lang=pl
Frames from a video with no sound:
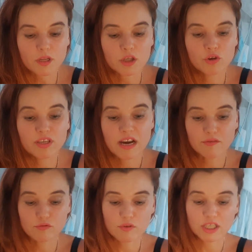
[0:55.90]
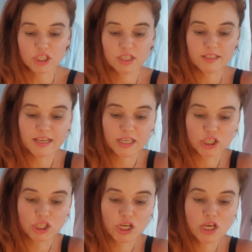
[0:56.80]
To ja właśnie
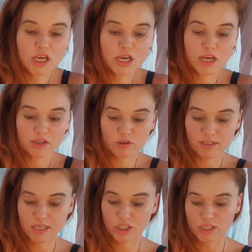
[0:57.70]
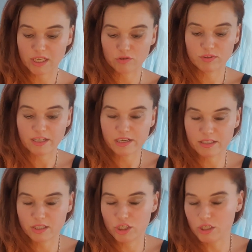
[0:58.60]
też, to znaczy ja tutaj
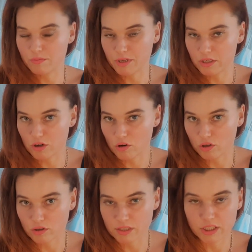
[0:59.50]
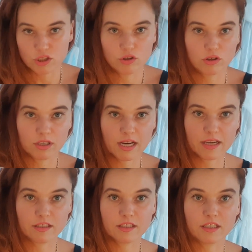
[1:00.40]
klasycznie będę oglądać do
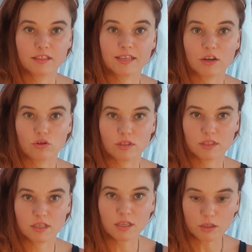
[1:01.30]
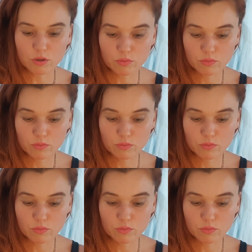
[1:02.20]
karty tarockich